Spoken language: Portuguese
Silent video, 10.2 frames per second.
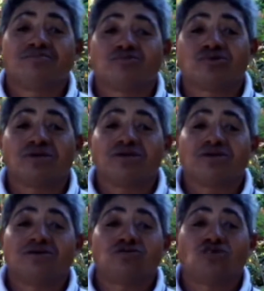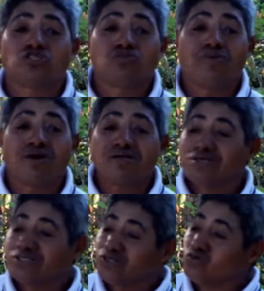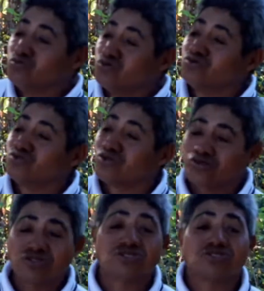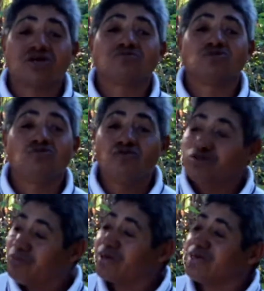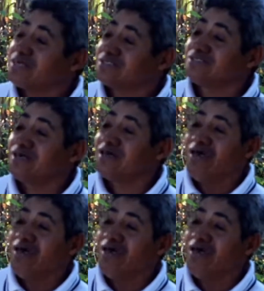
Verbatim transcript: porque o nosso país e o mundo que nós estamos vivendo merece, né?